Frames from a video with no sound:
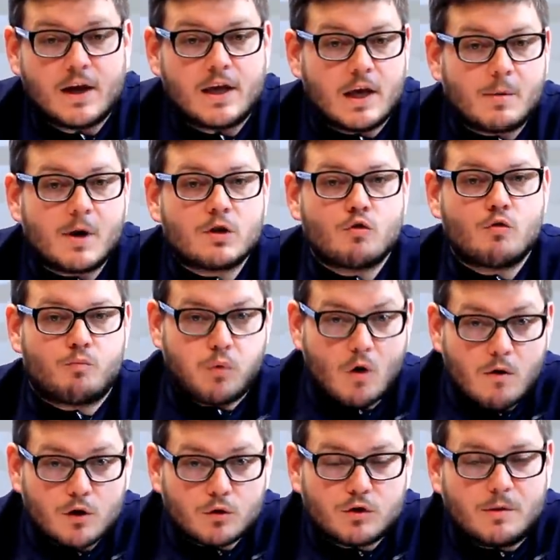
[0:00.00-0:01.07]
И по этому
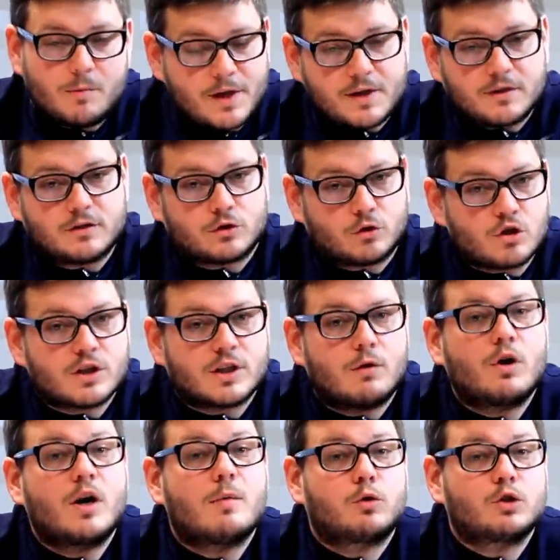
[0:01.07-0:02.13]
поводу наметился тоже
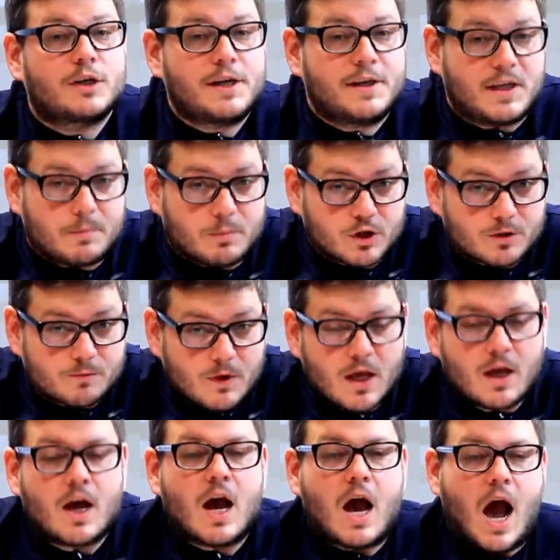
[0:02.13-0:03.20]
довольно бодрый кипиш.
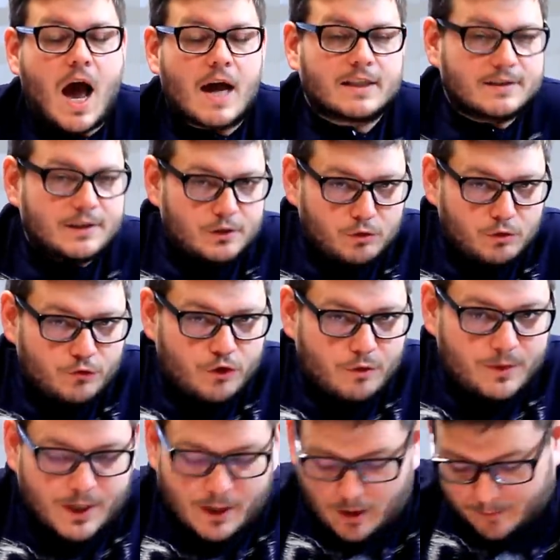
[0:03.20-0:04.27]
Разъясню, в
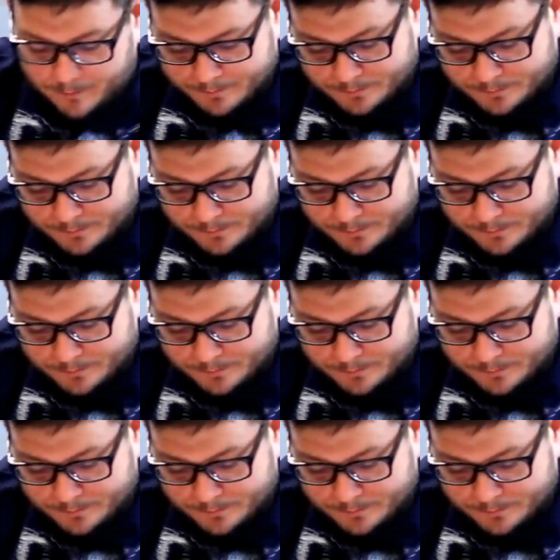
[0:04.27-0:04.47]
чем дело.